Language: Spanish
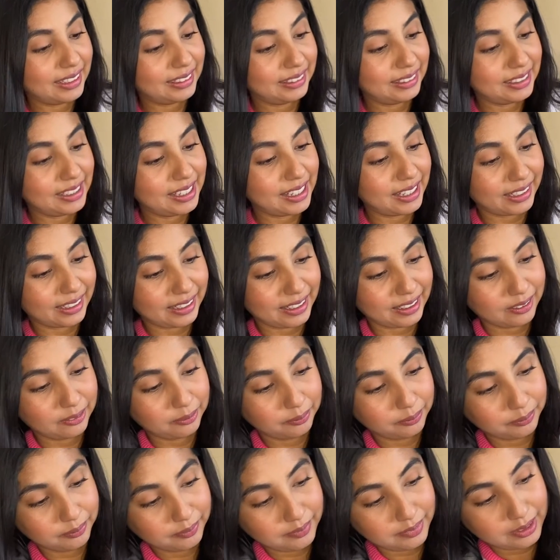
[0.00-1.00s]
Tierra.
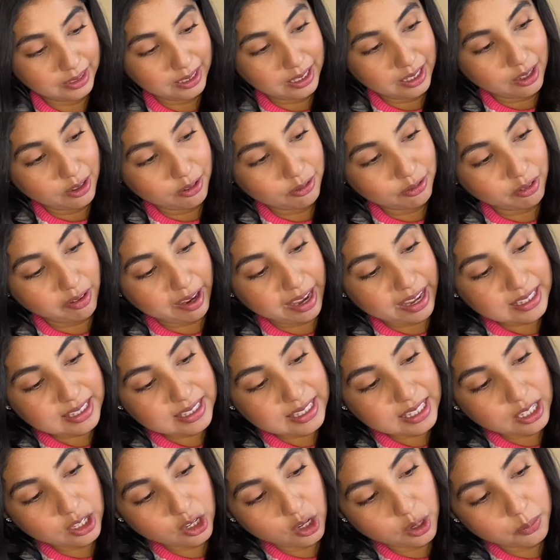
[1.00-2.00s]
Fue
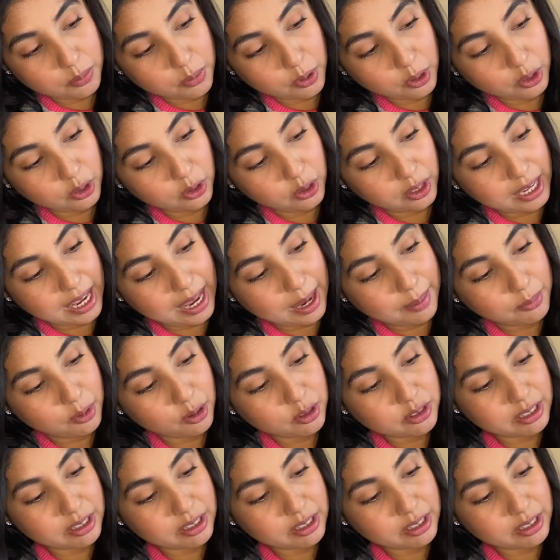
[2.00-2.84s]
así como logramos